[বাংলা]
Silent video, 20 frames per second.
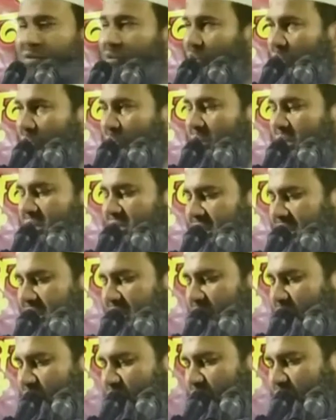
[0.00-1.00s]

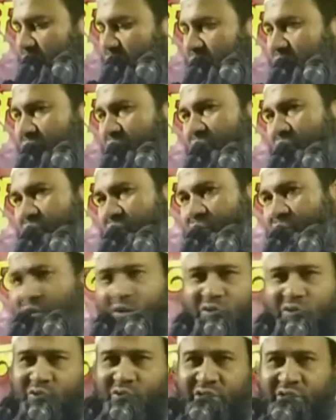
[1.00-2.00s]
রমাজানের ফজিলত
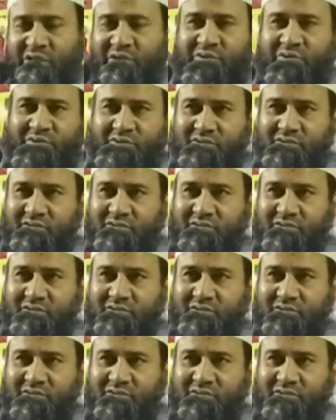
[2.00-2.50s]
কত দেখুন